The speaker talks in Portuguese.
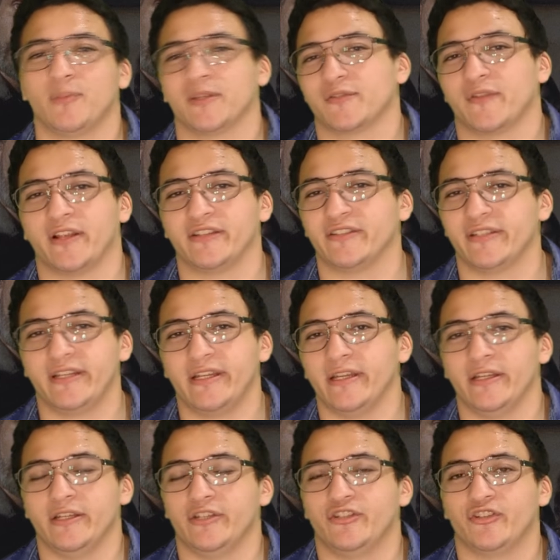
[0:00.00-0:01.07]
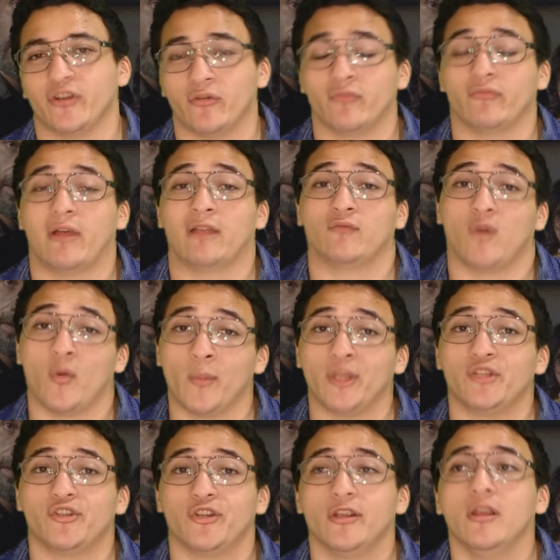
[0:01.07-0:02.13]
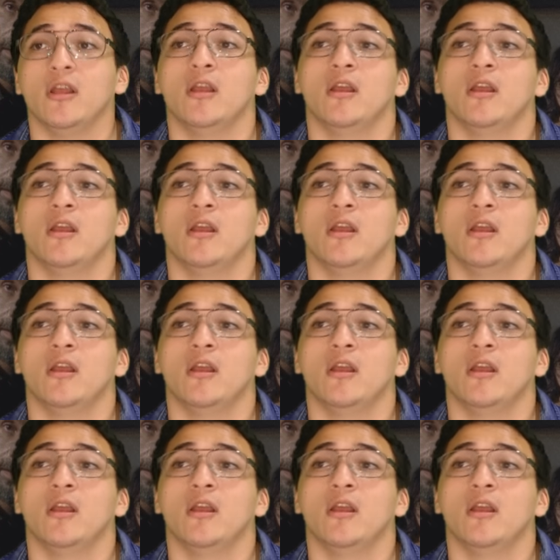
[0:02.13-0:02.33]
personagens que estão atualmente